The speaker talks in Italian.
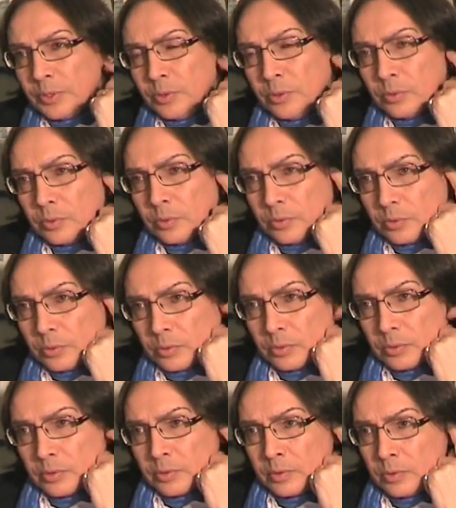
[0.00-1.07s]

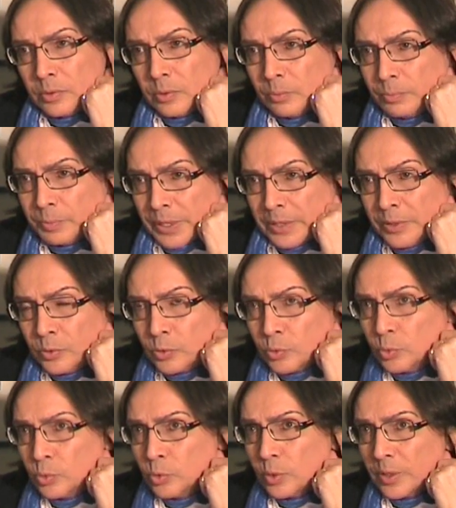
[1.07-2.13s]
io comprendo
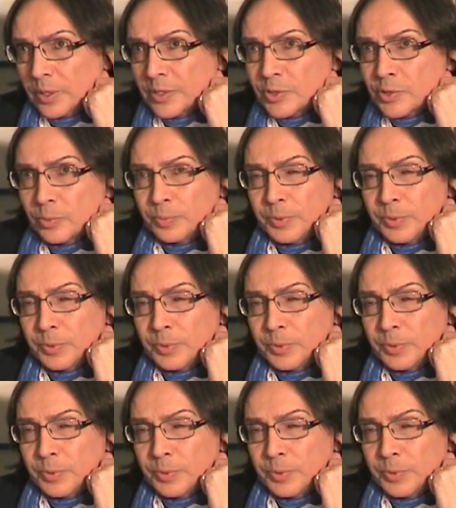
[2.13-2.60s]
tutto adesso